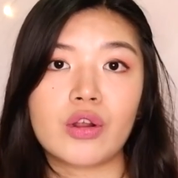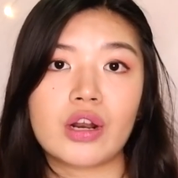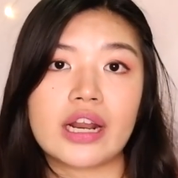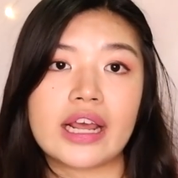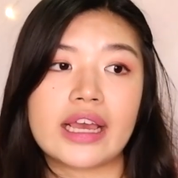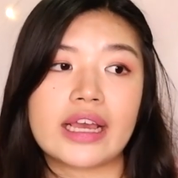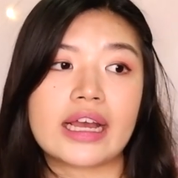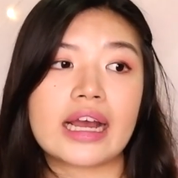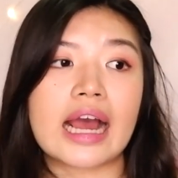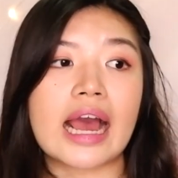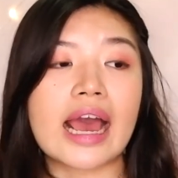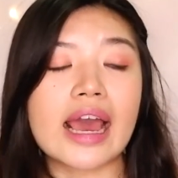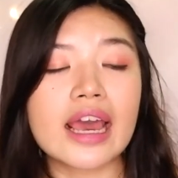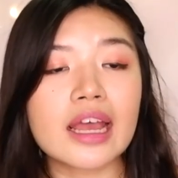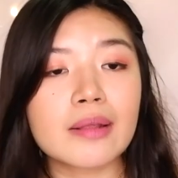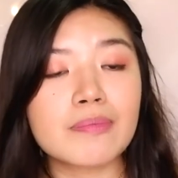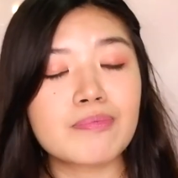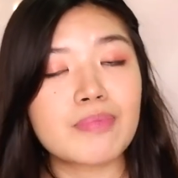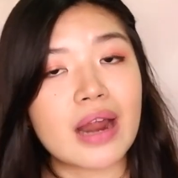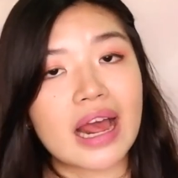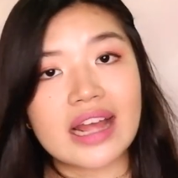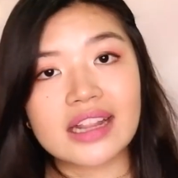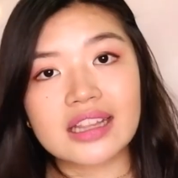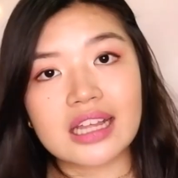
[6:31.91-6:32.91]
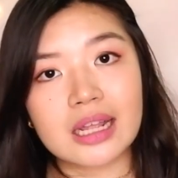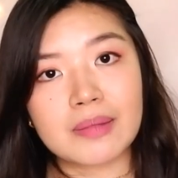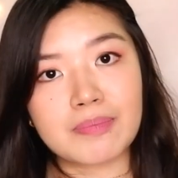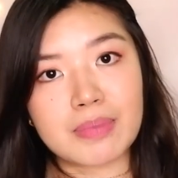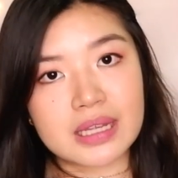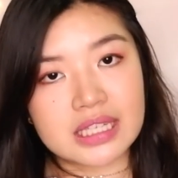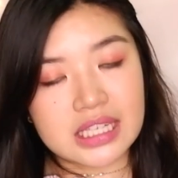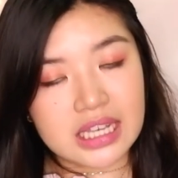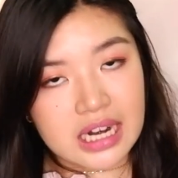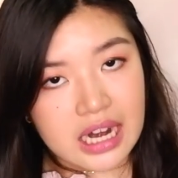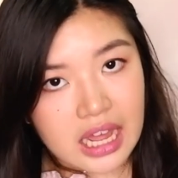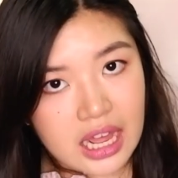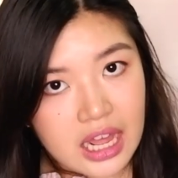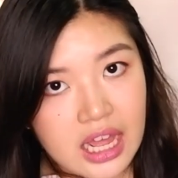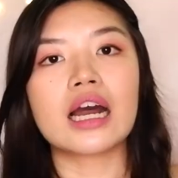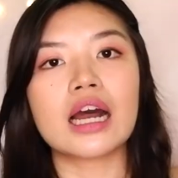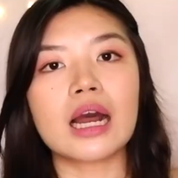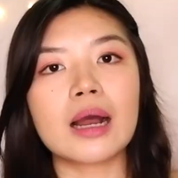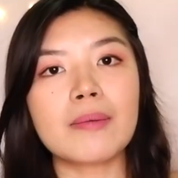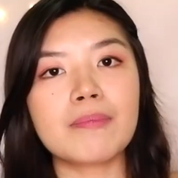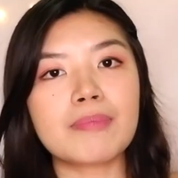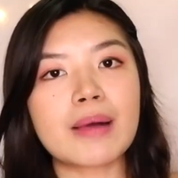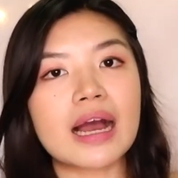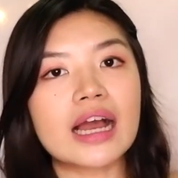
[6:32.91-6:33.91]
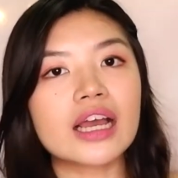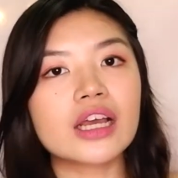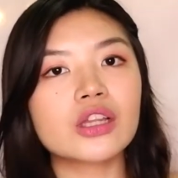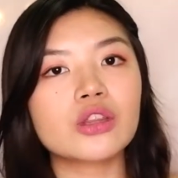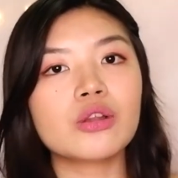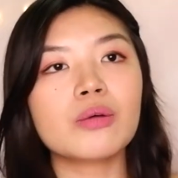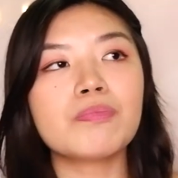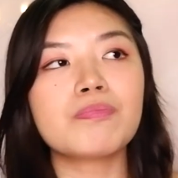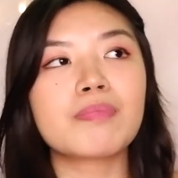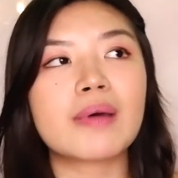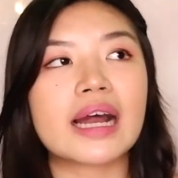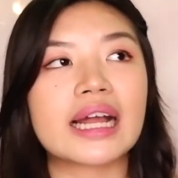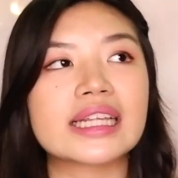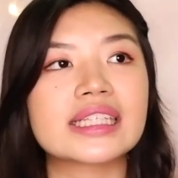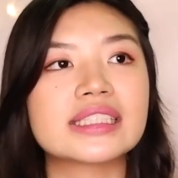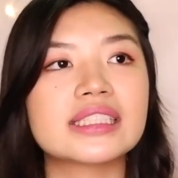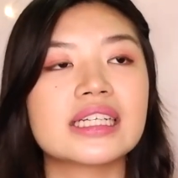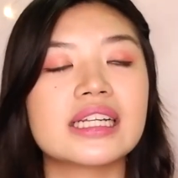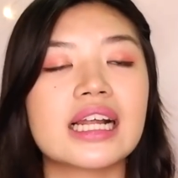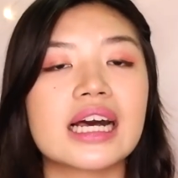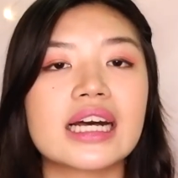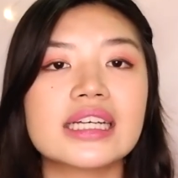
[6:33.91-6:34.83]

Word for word: Like, kahit branded pa sila, ang pangit ng pads nila.